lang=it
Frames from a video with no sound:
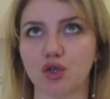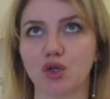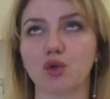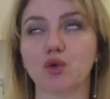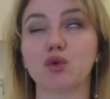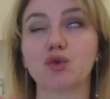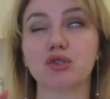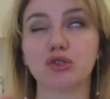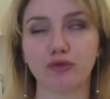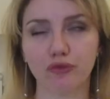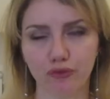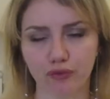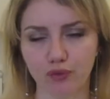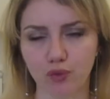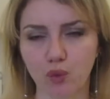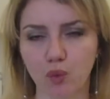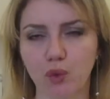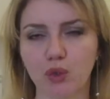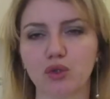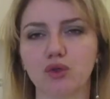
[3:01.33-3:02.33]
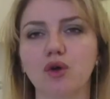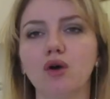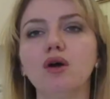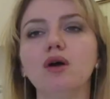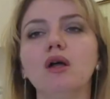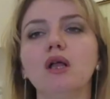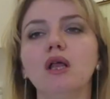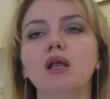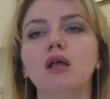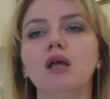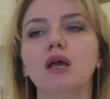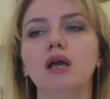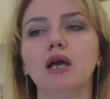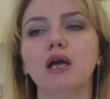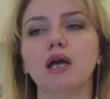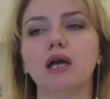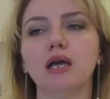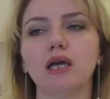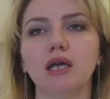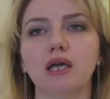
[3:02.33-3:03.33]
che è così fluido
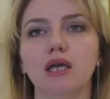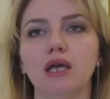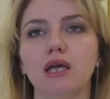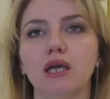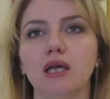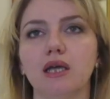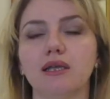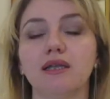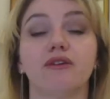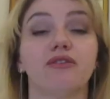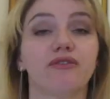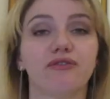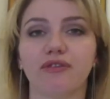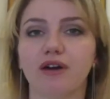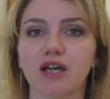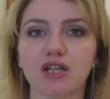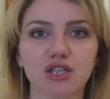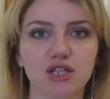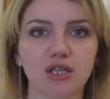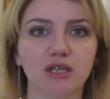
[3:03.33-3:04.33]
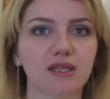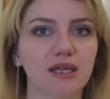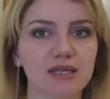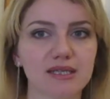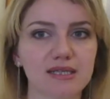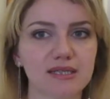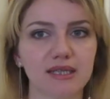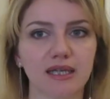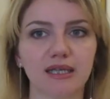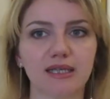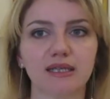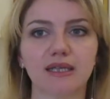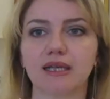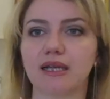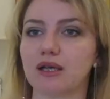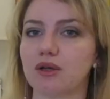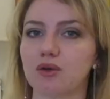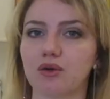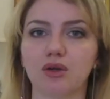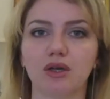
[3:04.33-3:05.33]
eh, ed è facile da
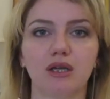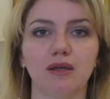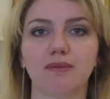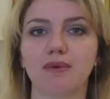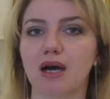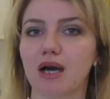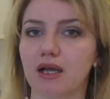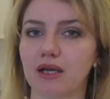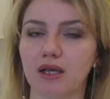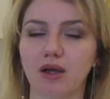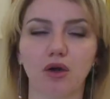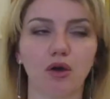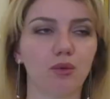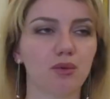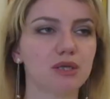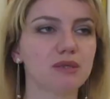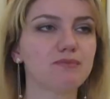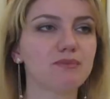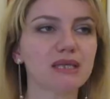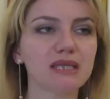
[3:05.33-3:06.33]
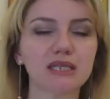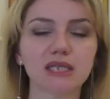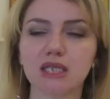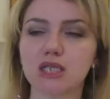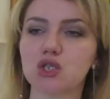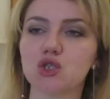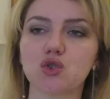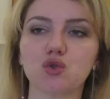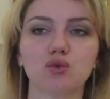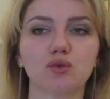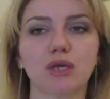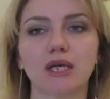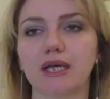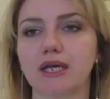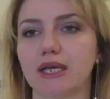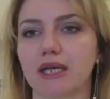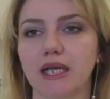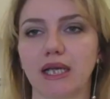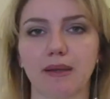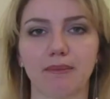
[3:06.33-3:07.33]
stendere con le mani è come mettere su una
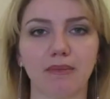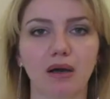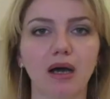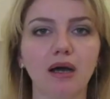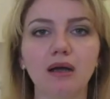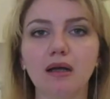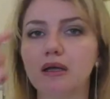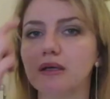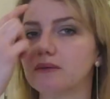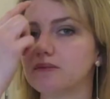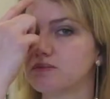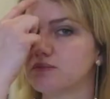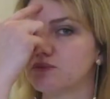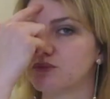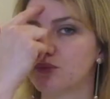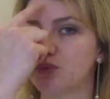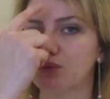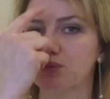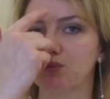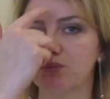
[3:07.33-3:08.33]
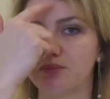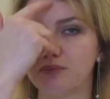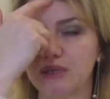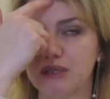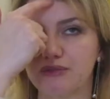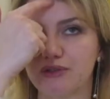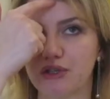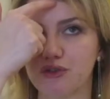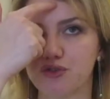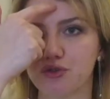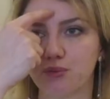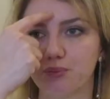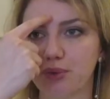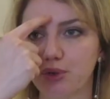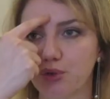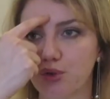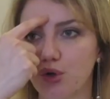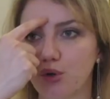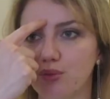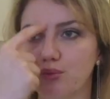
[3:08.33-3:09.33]
crema faccio un
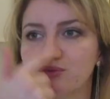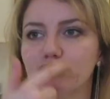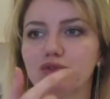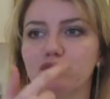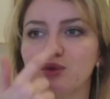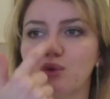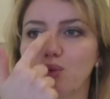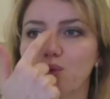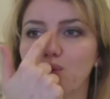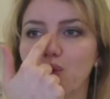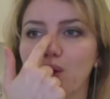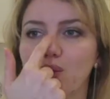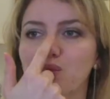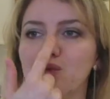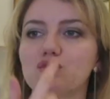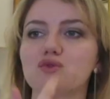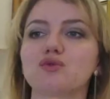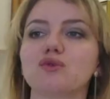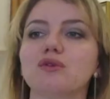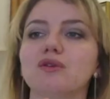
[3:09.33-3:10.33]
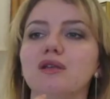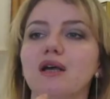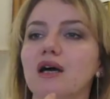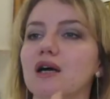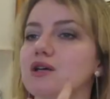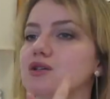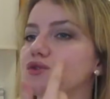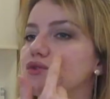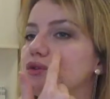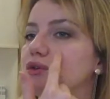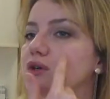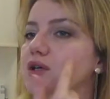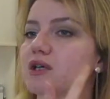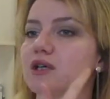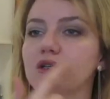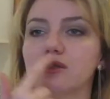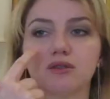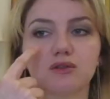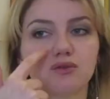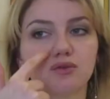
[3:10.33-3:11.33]
piccolo puntino qua, uno sul naso
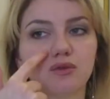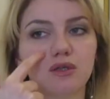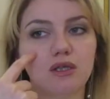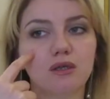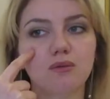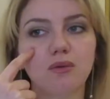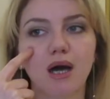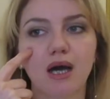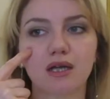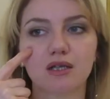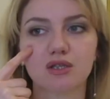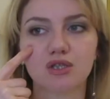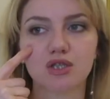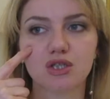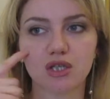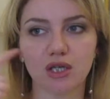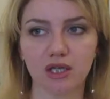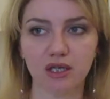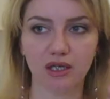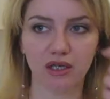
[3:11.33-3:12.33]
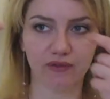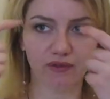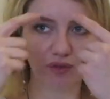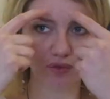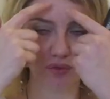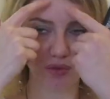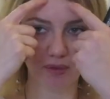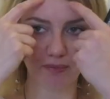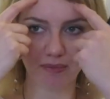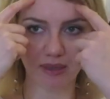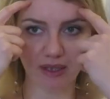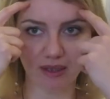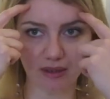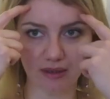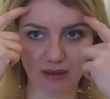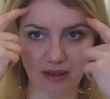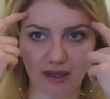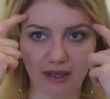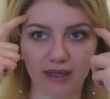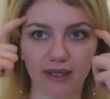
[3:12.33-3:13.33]
e sulle guance,
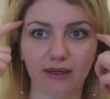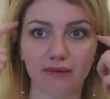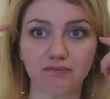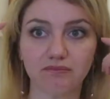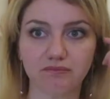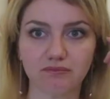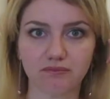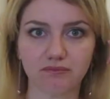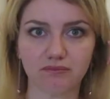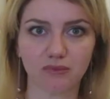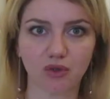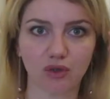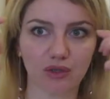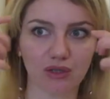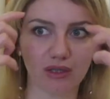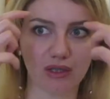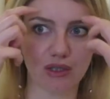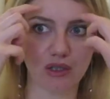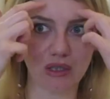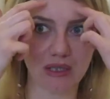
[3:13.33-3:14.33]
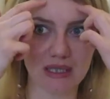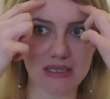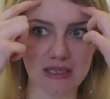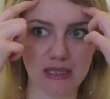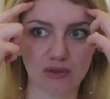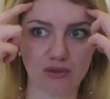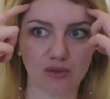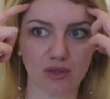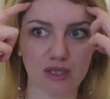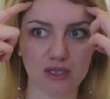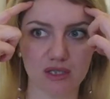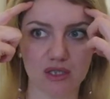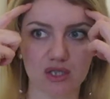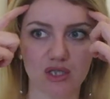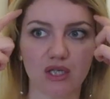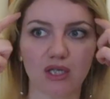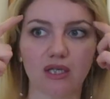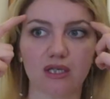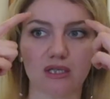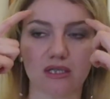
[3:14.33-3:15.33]
eventualmente ne sento
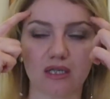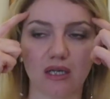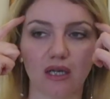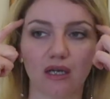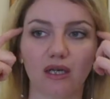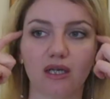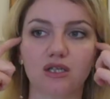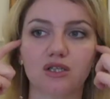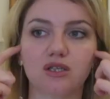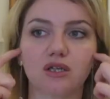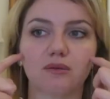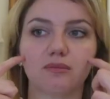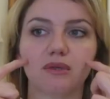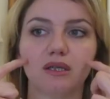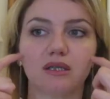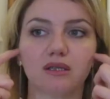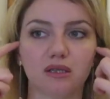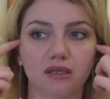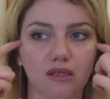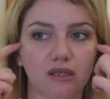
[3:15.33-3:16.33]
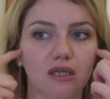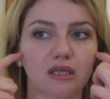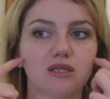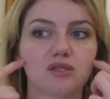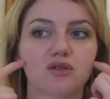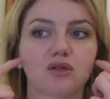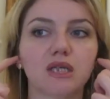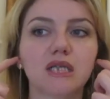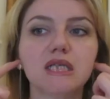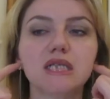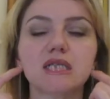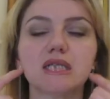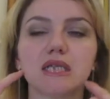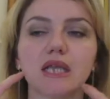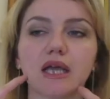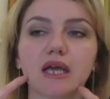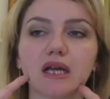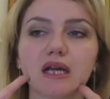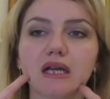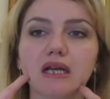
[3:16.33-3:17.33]
l'esigenza leggermente nella zona
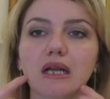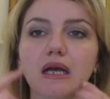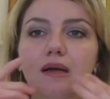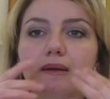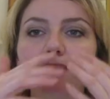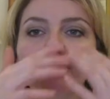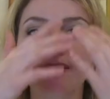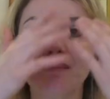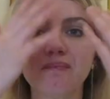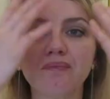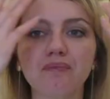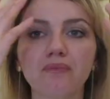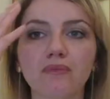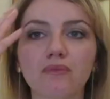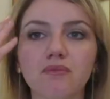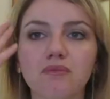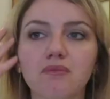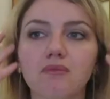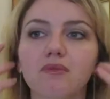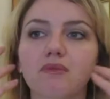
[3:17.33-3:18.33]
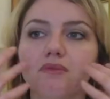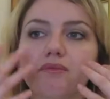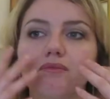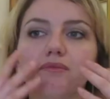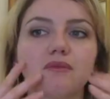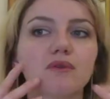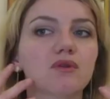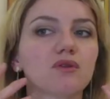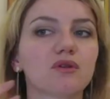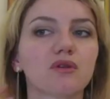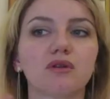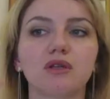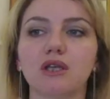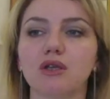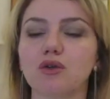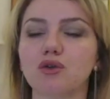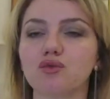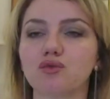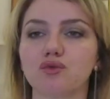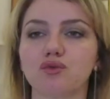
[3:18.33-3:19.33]
esterna,
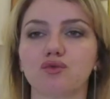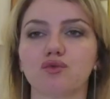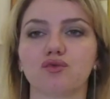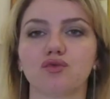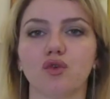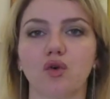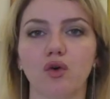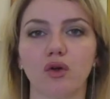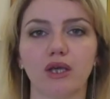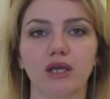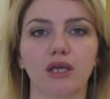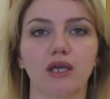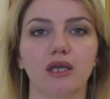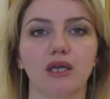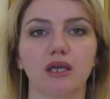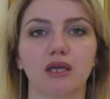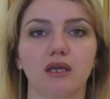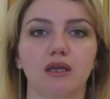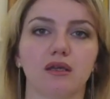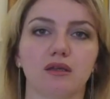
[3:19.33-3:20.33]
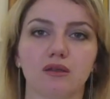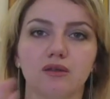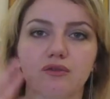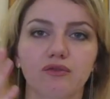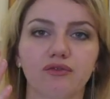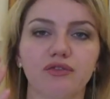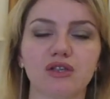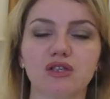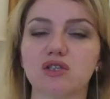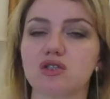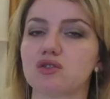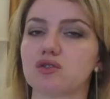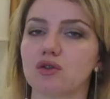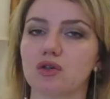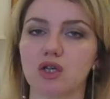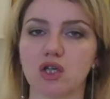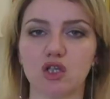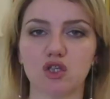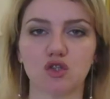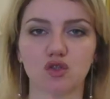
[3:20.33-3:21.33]
tiro tutto e
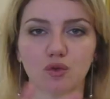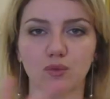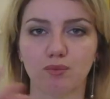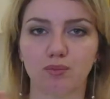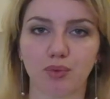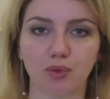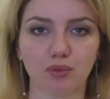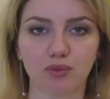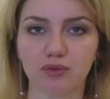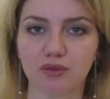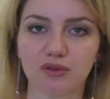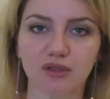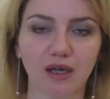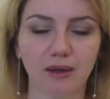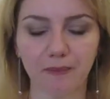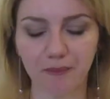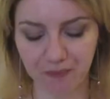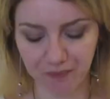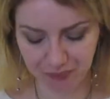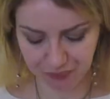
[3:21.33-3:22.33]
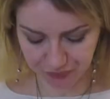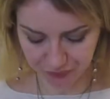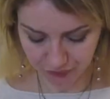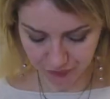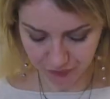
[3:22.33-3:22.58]
fisso e sono pronta.